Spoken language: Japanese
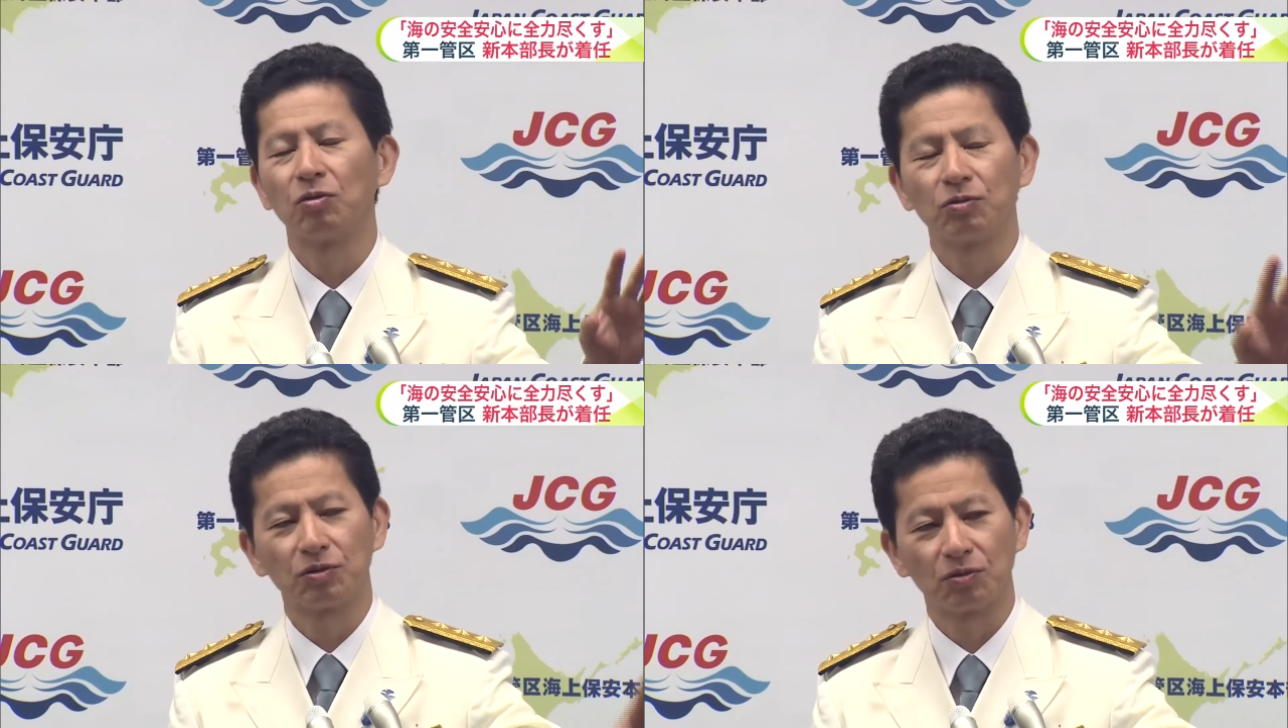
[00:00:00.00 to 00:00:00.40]

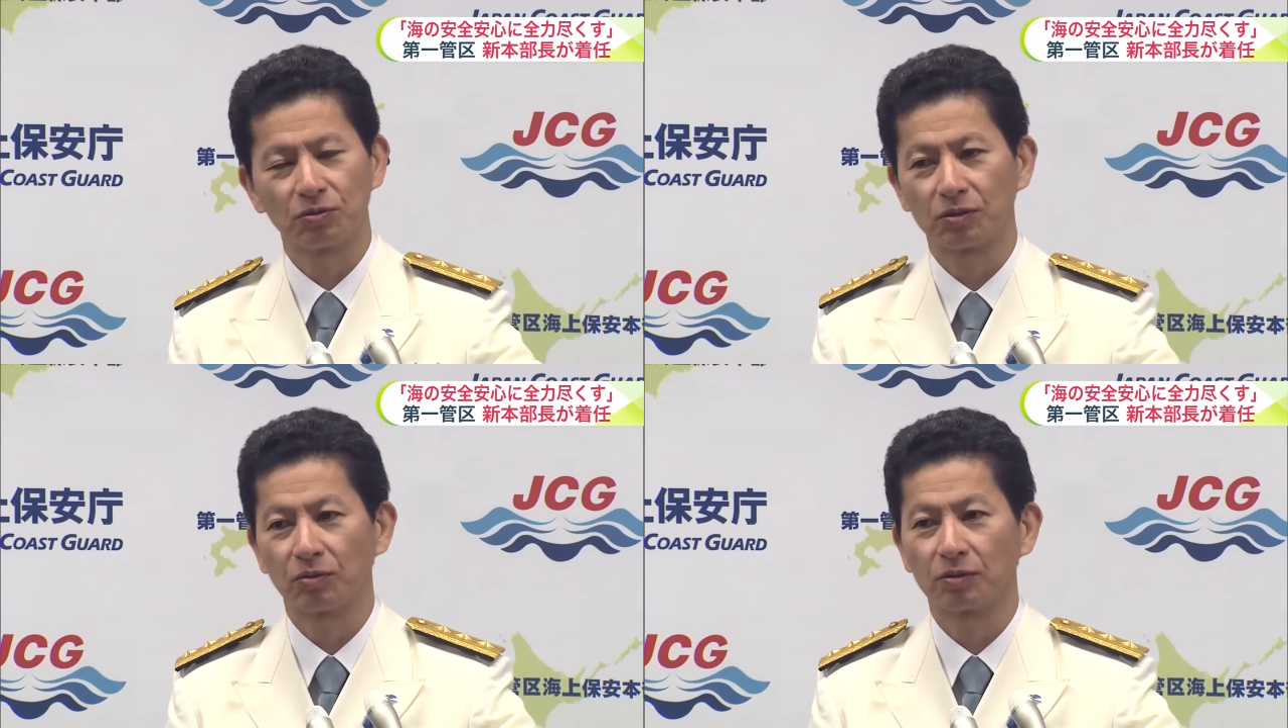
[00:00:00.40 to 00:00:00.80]
東京
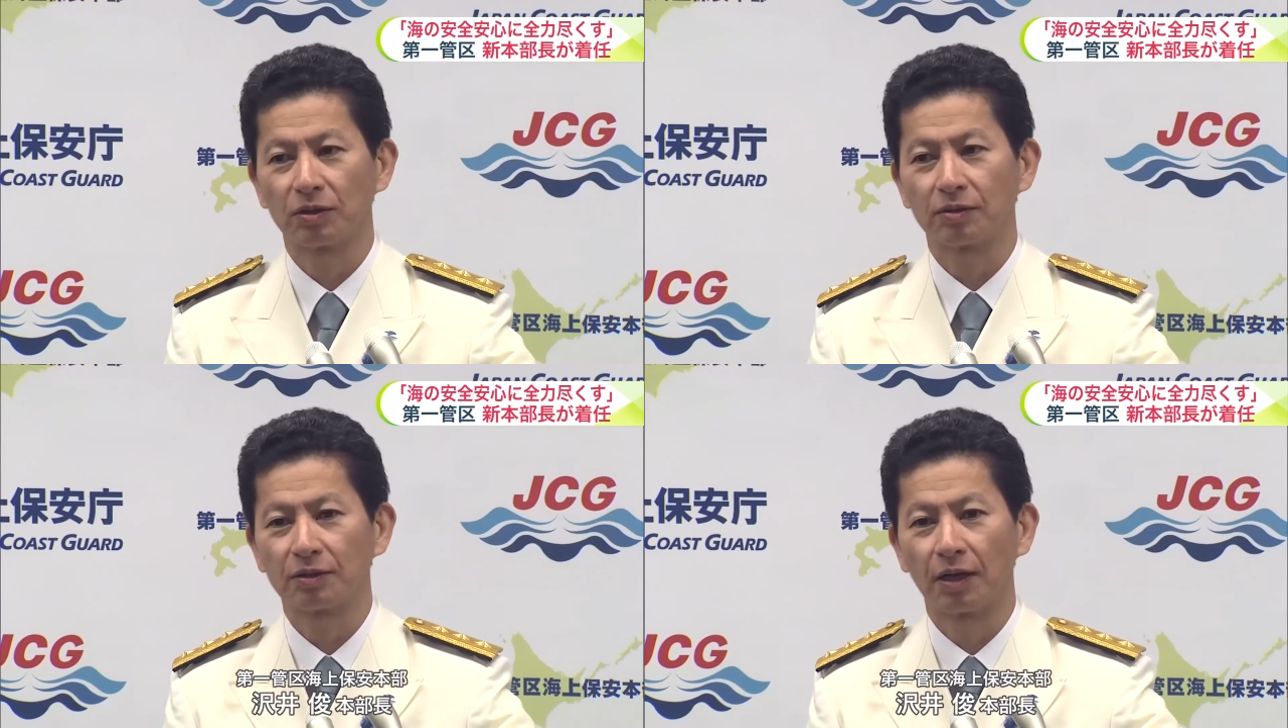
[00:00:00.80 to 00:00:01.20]
大学
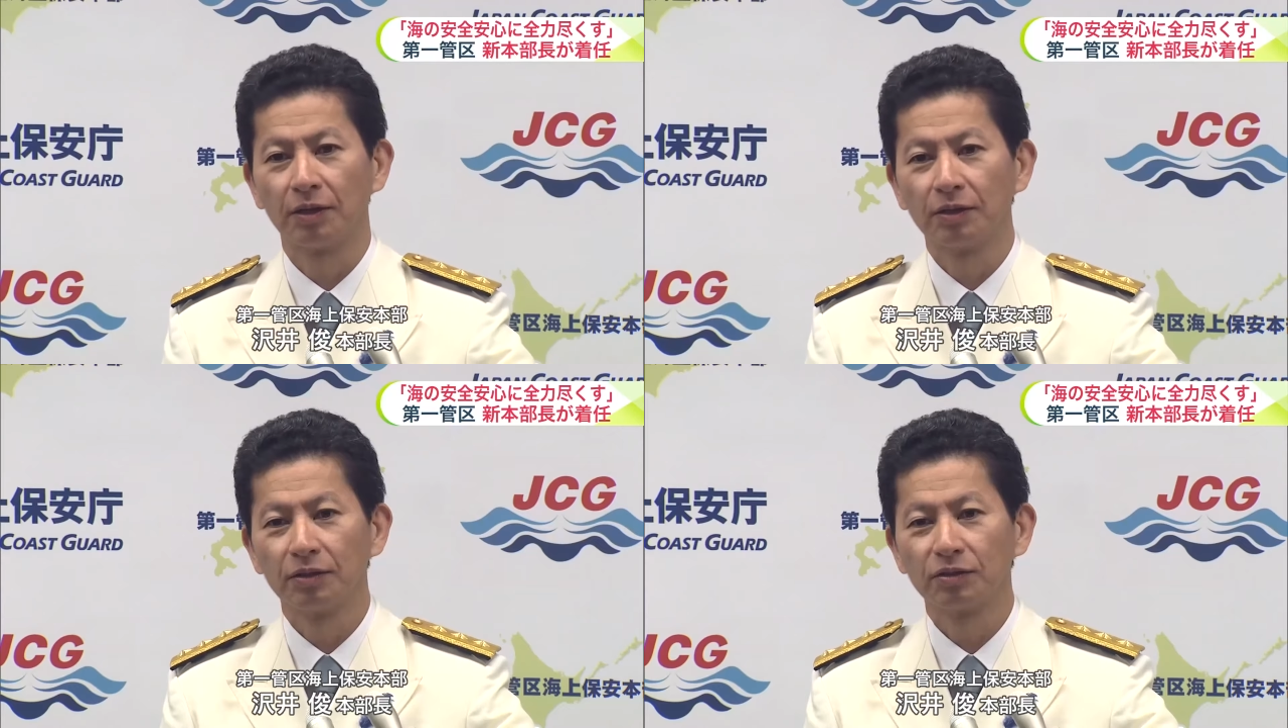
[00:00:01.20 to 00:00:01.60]
を卒
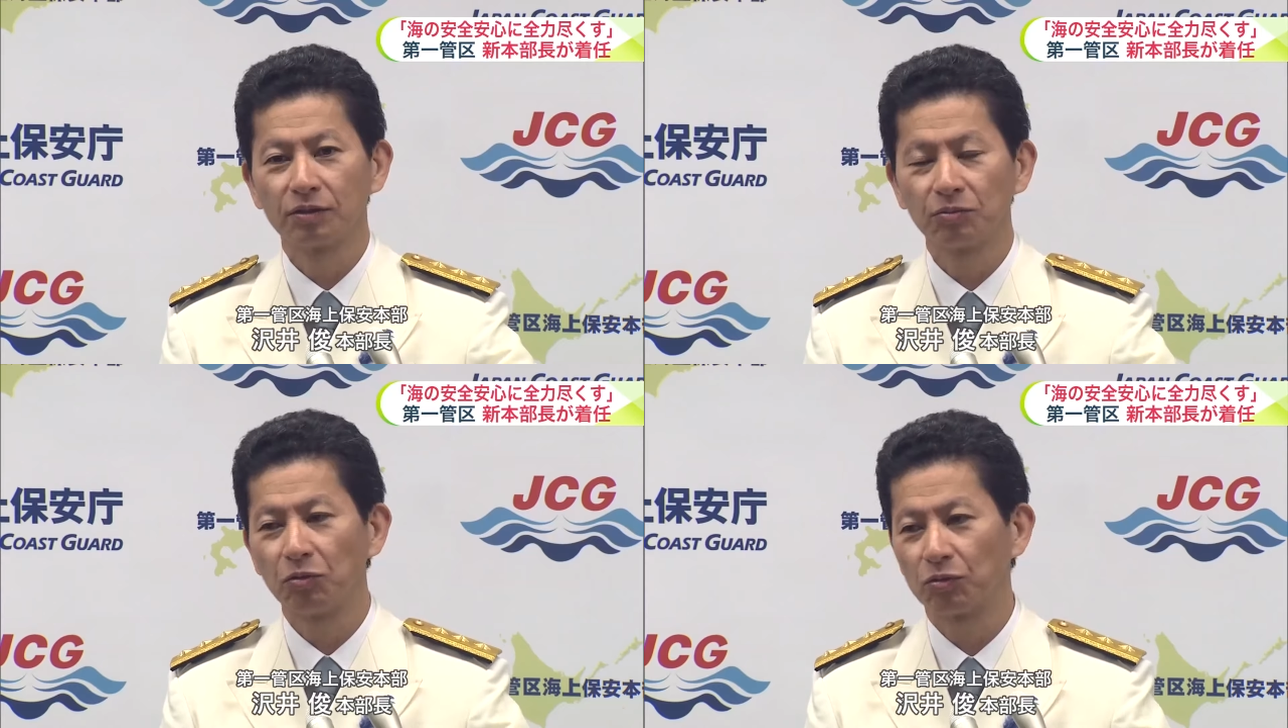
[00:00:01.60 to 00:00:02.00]
業後
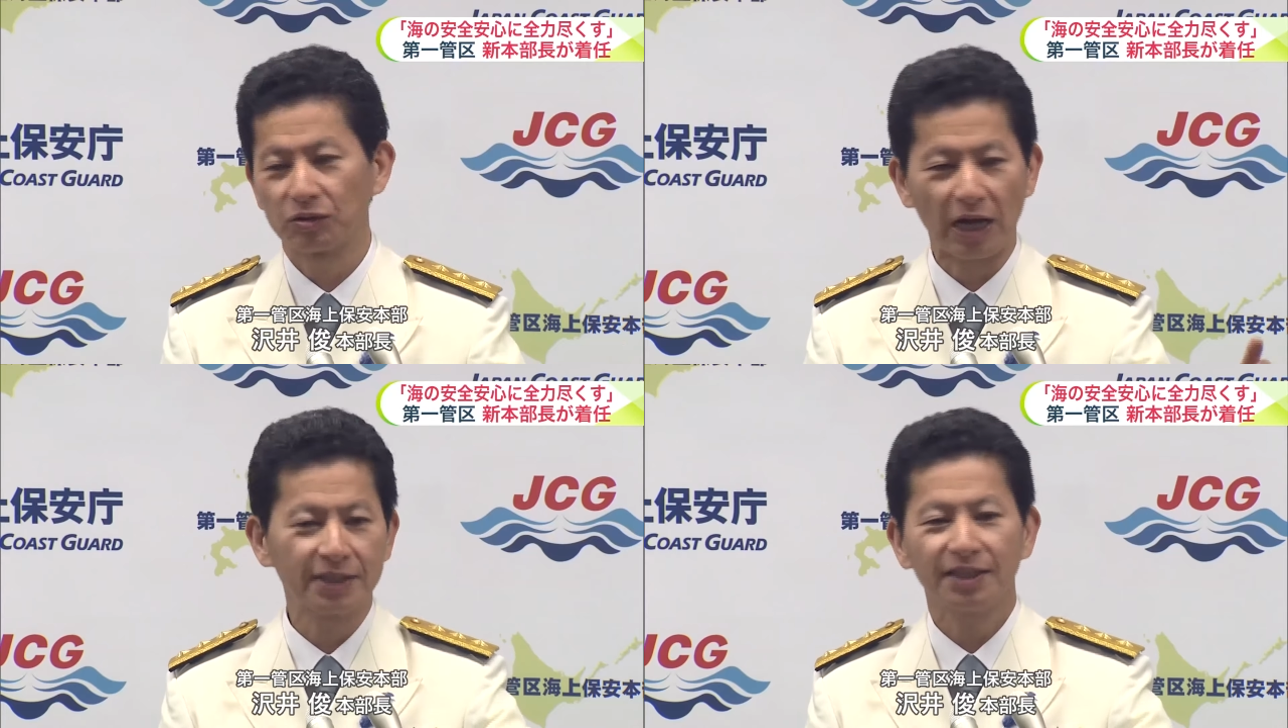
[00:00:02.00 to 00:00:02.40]
関